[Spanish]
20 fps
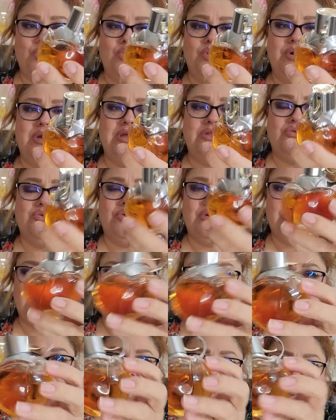juguito, qué
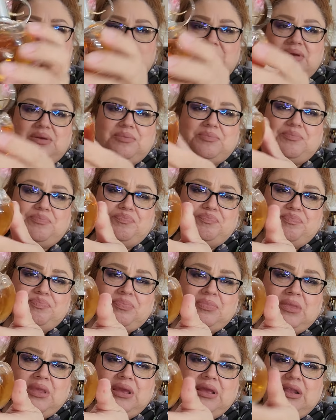rico se ve.
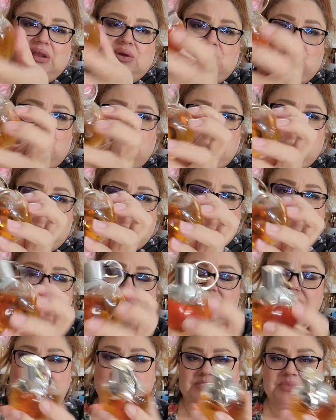El juguito
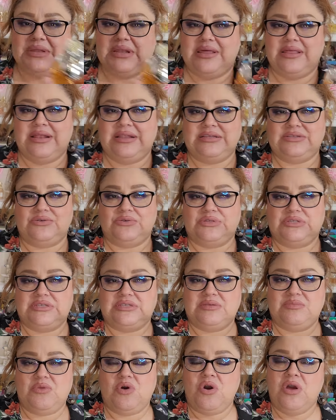se mira
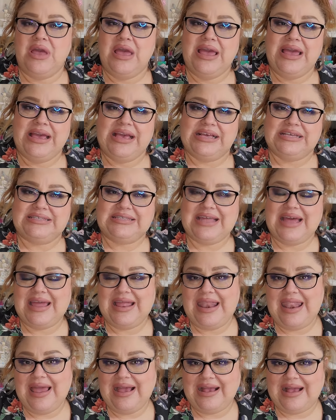deliciosísimo. Esta
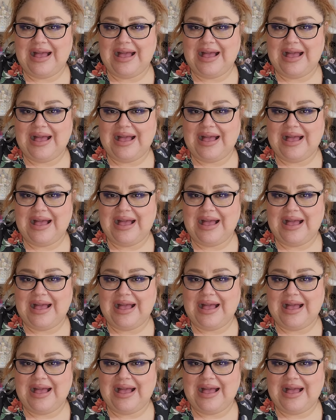es la